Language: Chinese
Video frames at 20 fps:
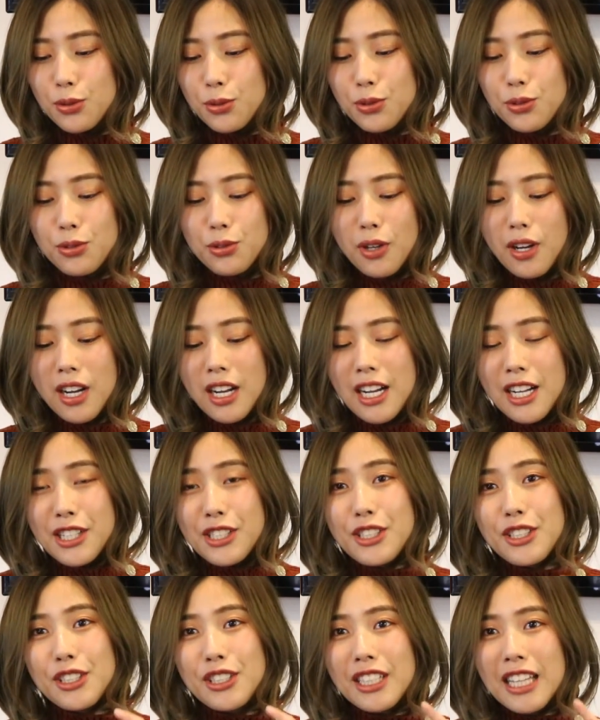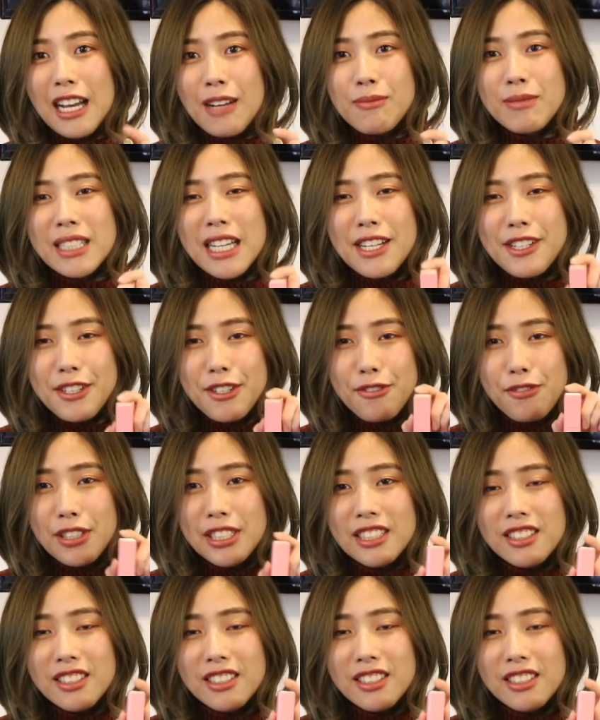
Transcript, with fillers: 就是说这个他们家这个粉